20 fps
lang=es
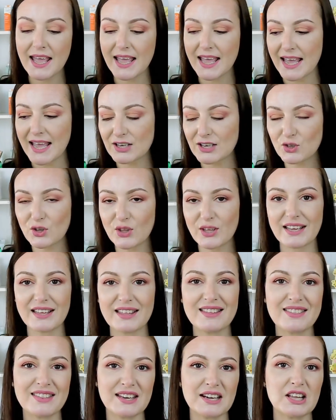Eso de que
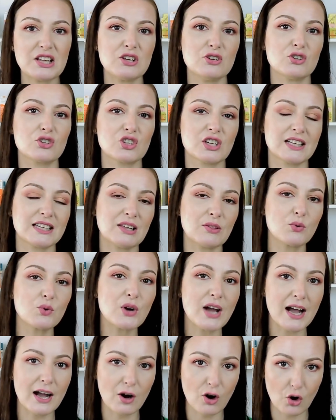dicen ellos que te
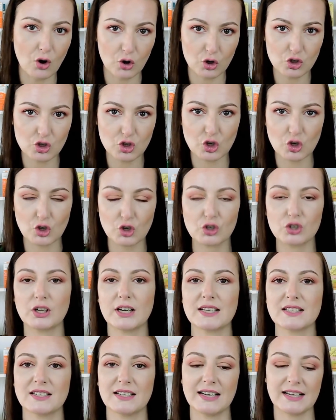dura 8
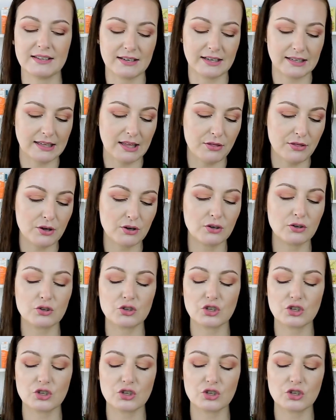horas la hidratación,